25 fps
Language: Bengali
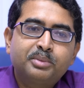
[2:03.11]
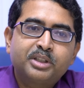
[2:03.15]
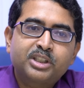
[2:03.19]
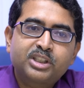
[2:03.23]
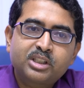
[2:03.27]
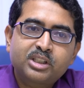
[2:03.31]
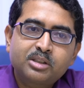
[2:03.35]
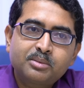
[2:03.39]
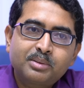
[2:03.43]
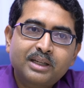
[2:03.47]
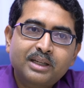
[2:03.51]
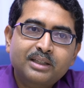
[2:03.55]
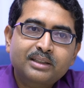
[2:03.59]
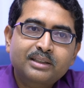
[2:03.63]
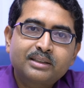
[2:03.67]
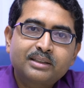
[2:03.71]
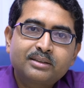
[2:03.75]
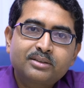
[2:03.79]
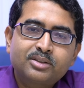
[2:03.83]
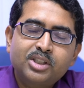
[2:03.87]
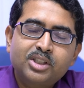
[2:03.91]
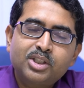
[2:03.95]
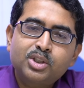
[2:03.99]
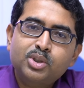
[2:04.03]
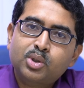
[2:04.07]
বেশিরভাগ
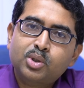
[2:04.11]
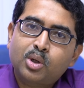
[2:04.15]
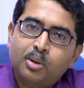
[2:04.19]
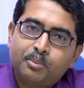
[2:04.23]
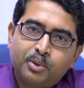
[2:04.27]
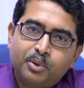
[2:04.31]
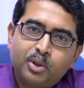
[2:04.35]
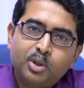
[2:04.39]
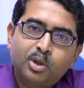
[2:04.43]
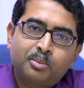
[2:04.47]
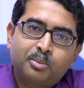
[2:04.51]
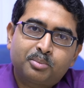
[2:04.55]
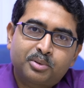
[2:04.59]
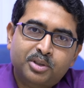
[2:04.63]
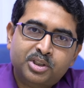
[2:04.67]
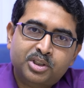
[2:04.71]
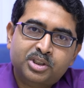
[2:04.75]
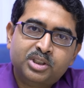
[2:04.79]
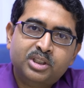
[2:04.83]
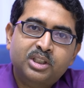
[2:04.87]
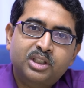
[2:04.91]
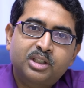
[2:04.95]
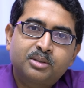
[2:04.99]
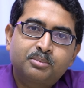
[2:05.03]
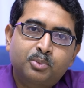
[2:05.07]
ক্ষেত্রেই সফল
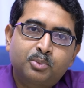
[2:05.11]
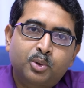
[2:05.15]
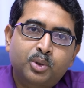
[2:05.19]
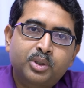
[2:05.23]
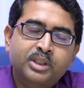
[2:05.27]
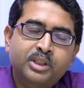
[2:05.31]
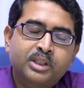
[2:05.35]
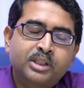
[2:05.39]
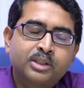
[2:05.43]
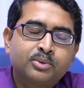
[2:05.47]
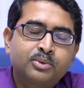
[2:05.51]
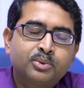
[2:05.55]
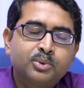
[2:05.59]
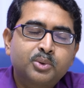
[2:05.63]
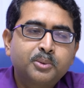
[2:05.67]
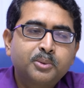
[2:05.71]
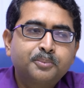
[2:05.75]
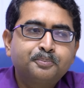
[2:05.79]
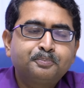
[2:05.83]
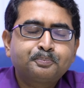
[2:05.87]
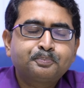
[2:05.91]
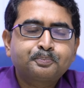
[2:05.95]
অপারেশনের পরে কিন্তু